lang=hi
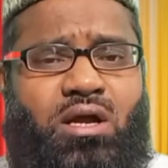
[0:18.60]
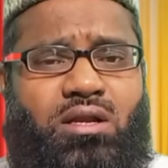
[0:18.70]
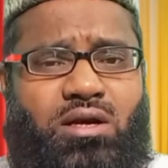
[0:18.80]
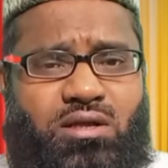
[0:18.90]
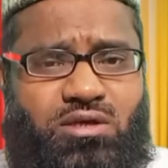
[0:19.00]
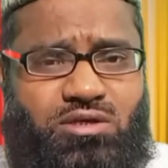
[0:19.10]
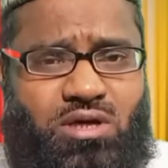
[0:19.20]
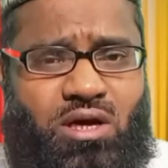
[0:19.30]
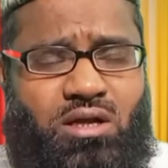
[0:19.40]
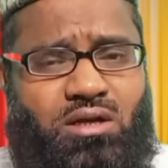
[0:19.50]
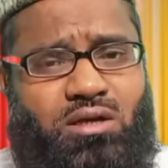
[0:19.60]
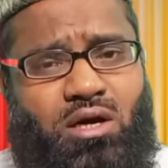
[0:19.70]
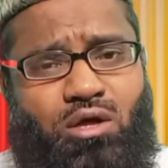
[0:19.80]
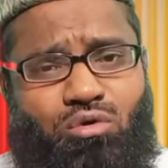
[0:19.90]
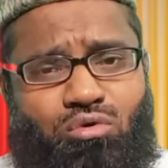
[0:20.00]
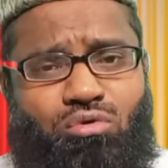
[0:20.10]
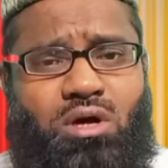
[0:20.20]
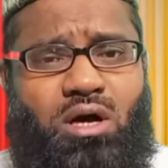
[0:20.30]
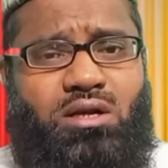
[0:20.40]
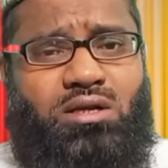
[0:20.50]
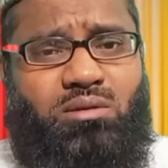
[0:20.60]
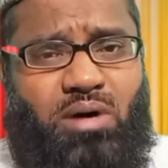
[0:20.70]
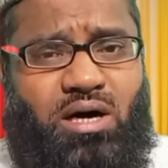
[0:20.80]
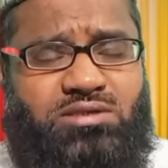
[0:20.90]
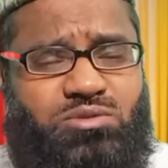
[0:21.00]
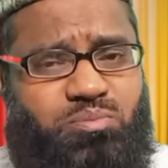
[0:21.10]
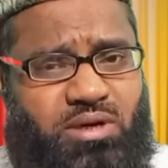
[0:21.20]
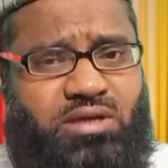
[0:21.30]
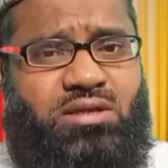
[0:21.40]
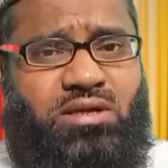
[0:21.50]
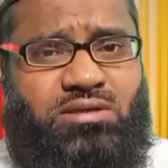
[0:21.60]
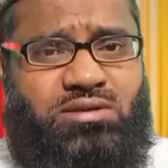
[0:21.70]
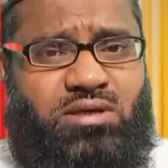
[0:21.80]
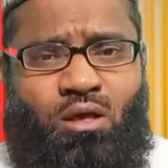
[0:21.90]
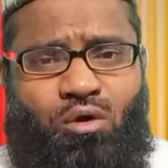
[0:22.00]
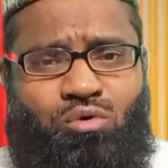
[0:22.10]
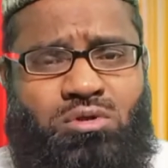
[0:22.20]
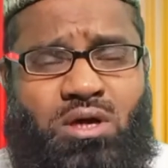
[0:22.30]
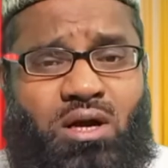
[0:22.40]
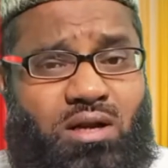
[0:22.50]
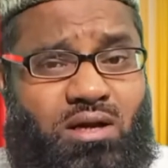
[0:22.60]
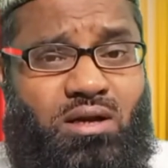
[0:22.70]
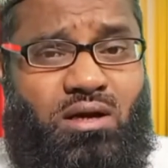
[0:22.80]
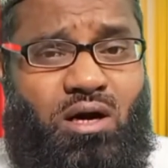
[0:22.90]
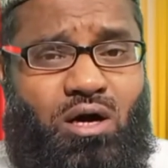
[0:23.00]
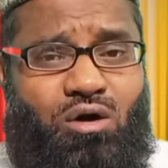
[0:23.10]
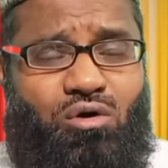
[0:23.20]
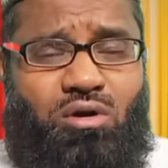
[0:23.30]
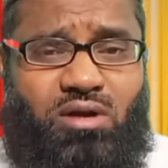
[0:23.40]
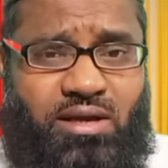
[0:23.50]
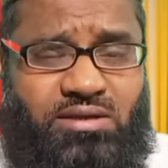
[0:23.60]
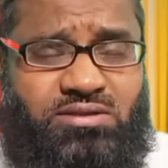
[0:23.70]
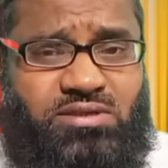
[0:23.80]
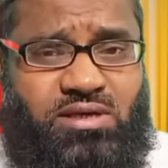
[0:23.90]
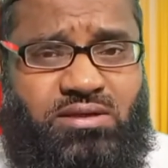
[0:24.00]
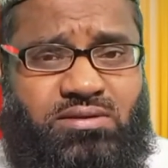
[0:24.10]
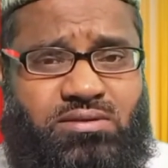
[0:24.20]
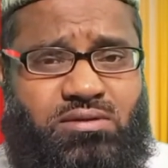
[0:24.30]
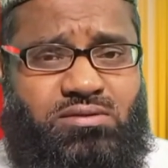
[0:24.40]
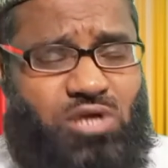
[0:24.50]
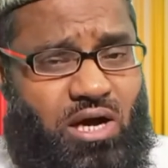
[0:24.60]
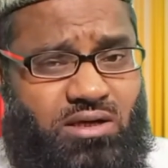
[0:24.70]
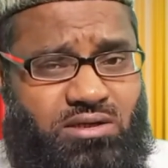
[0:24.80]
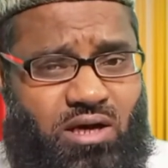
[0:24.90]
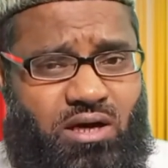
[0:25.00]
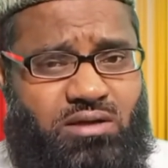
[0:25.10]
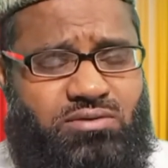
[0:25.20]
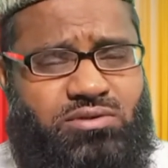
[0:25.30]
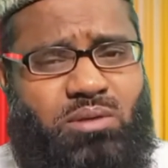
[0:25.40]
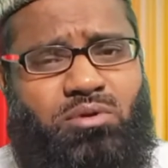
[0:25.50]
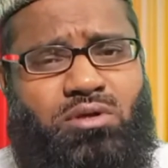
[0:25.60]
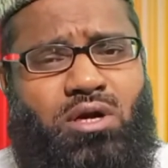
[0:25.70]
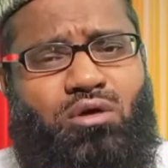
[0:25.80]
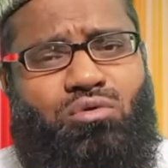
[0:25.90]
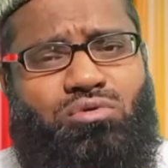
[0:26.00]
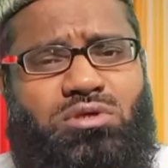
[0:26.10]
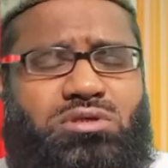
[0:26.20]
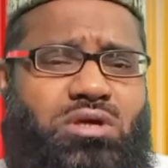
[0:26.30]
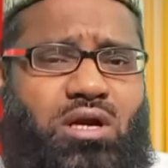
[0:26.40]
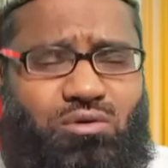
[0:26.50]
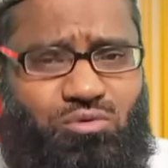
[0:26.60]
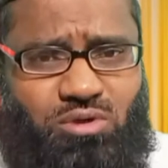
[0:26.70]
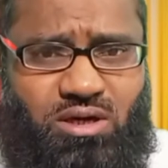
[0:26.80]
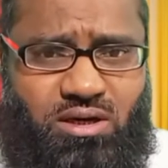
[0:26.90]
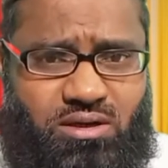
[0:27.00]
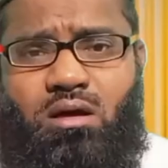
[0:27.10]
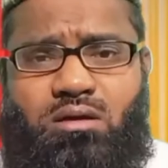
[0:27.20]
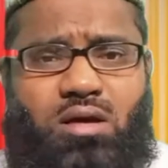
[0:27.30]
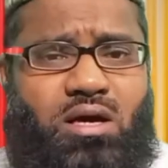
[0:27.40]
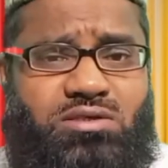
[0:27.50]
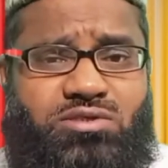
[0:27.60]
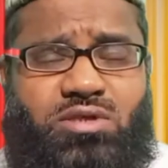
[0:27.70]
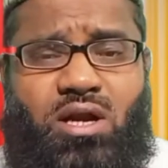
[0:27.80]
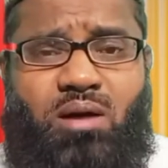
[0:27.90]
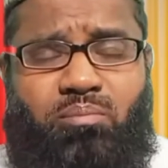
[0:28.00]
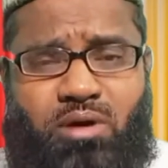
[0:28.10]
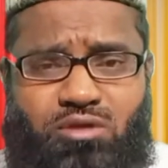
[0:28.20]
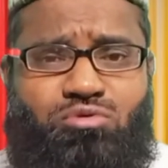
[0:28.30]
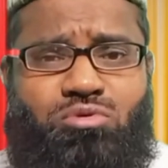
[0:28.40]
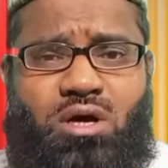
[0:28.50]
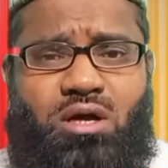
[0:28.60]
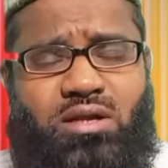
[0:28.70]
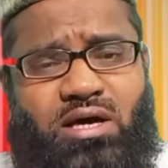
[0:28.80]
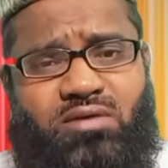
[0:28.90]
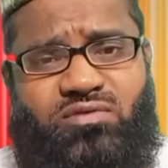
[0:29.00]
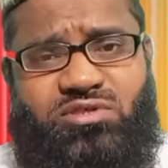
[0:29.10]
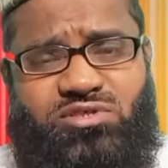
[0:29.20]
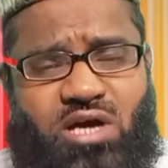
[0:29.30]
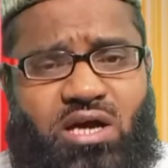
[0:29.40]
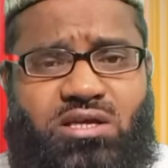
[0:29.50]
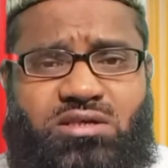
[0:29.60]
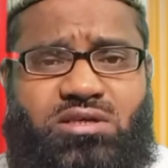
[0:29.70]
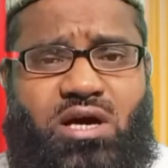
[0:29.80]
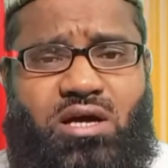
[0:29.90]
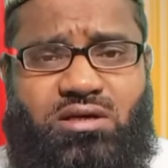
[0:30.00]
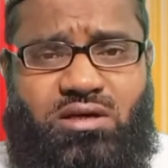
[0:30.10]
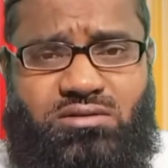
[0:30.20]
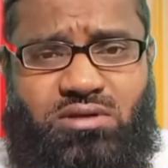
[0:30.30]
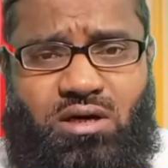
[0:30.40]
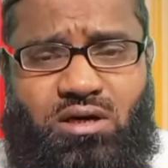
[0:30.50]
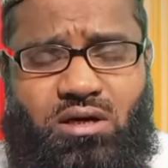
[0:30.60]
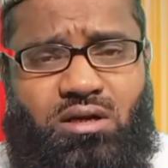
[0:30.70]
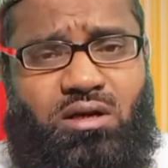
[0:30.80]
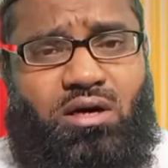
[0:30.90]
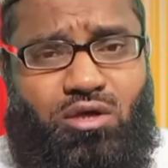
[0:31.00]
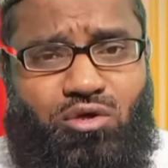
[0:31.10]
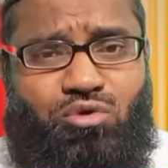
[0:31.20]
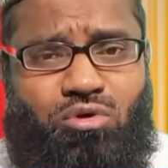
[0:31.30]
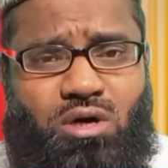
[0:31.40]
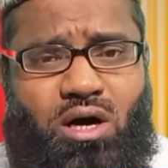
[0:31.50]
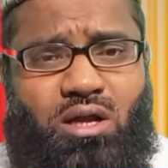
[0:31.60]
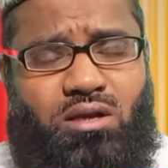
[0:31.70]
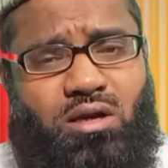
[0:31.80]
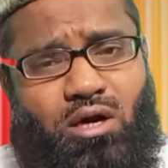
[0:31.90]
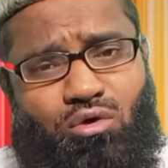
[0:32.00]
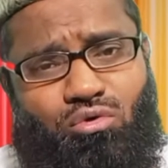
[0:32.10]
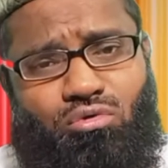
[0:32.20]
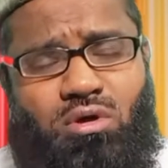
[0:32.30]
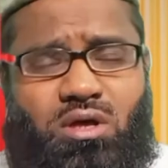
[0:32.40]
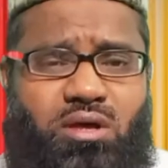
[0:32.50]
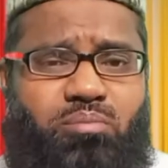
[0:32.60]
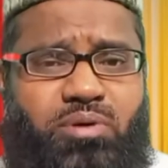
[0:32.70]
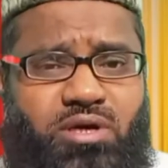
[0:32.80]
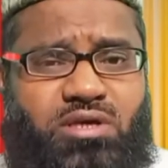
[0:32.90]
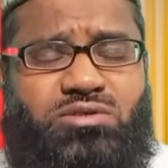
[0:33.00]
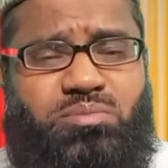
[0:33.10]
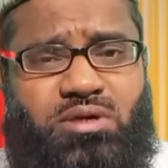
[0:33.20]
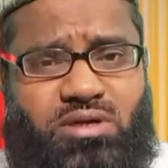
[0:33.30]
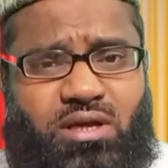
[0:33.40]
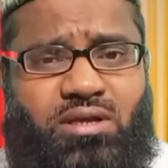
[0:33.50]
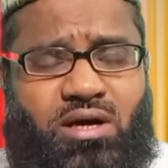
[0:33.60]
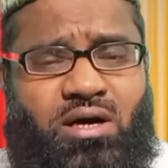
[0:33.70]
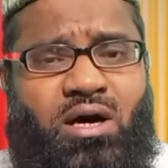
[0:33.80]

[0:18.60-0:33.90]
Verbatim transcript: लड़कियां लड़कों का लिबास पहन रही हैं उनका रख रखाव रहन सहन चाल ढाल सब लड़कों की तरह हो रहा है क्या इस तरह मर्दों का लाइफ स्टाइल इख्तियार करना लड़कियों का लड़कों के भेष में रहना